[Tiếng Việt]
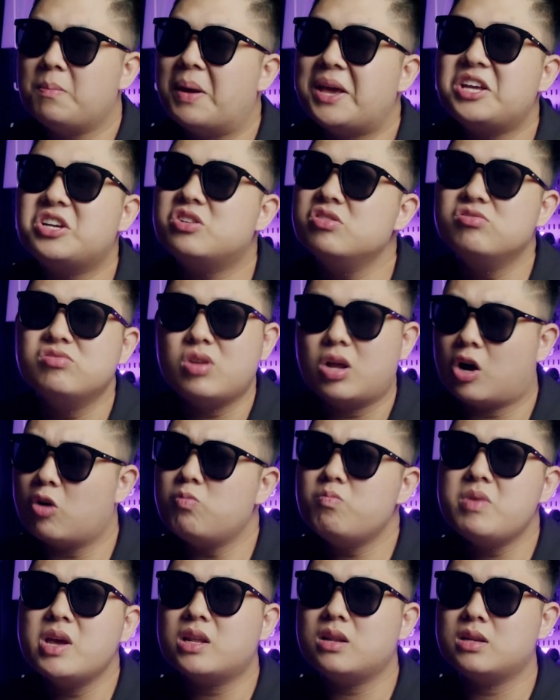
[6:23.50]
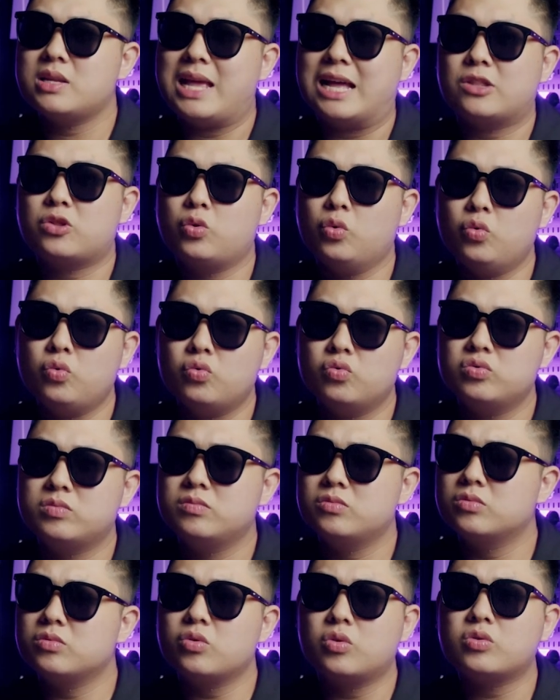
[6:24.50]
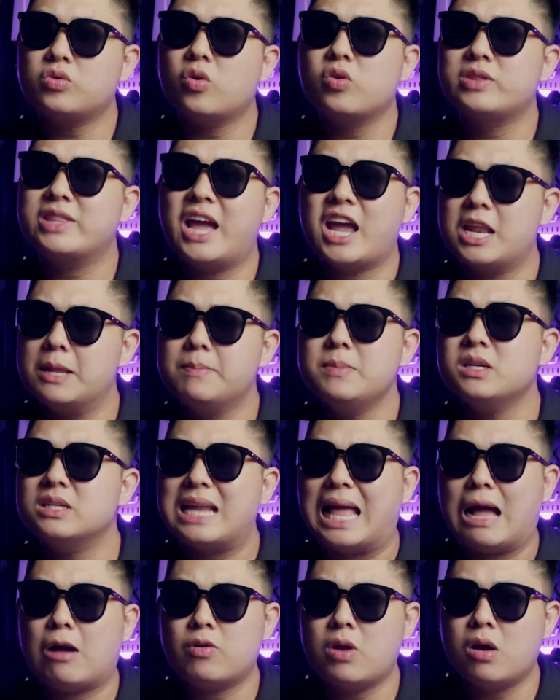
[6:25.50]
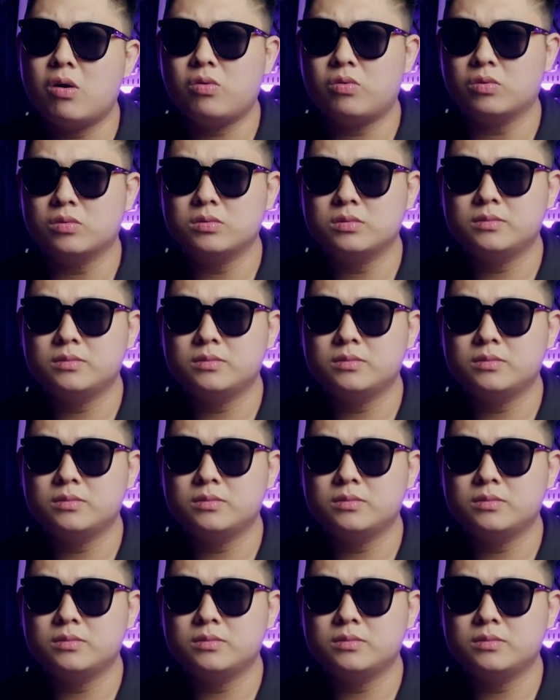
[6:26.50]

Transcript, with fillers: Mấy cưng là không biết là nhà tù nó tồi tệ đến mức nào đâu.